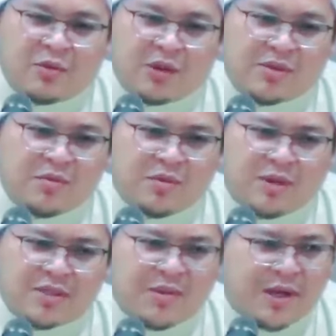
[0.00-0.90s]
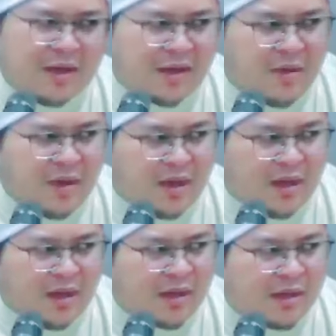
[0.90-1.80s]
bungas bungas bengkeng
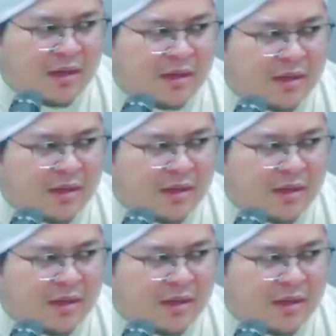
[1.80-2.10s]
bengkeng